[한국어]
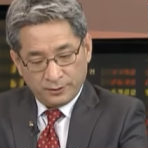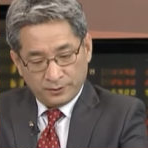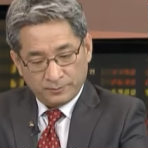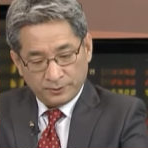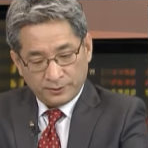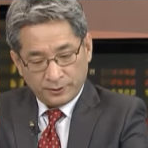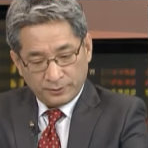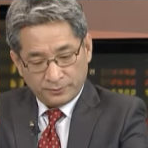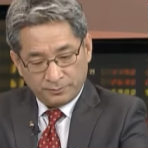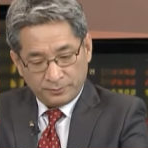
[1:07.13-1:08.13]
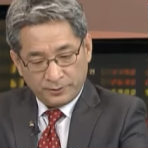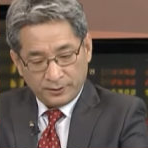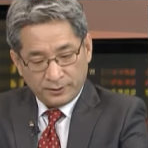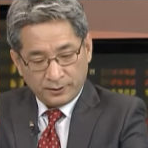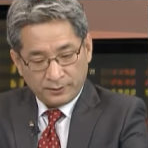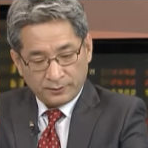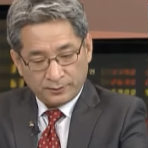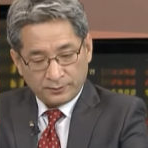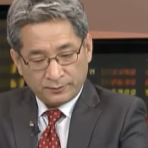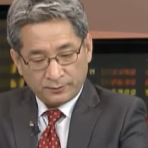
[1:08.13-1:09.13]
그 문제가 좀 피해
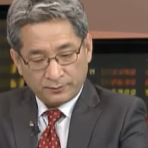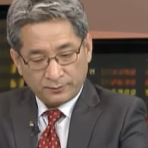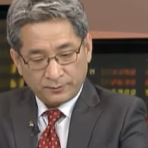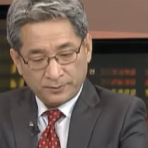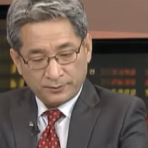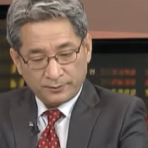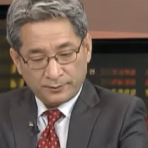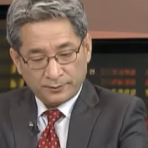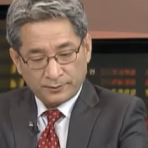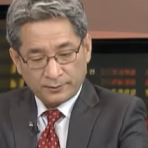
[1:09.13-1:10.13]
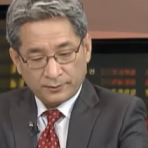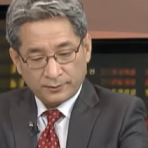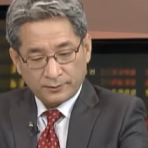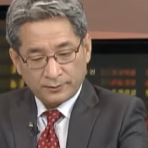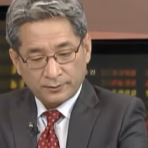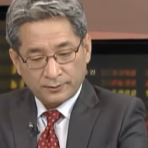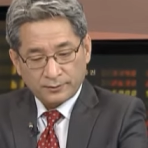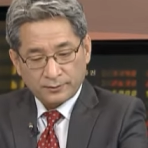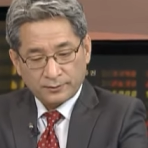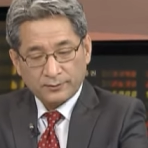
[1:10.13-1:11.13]
나가는 어떤 어드밴티지를
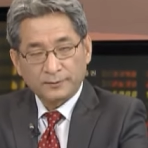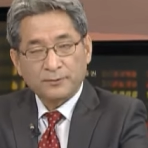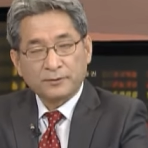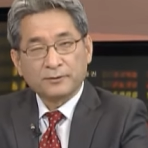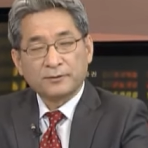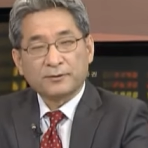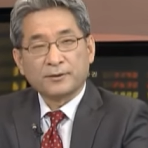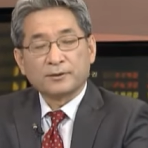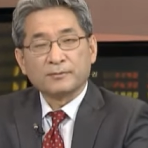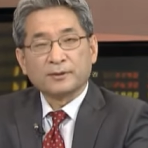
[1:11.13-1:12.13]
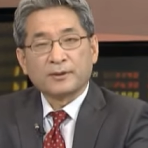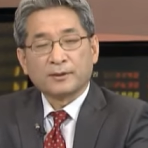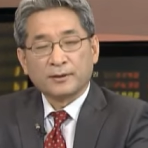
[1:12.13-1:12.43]
어, 좀 얻은 것 같습니다.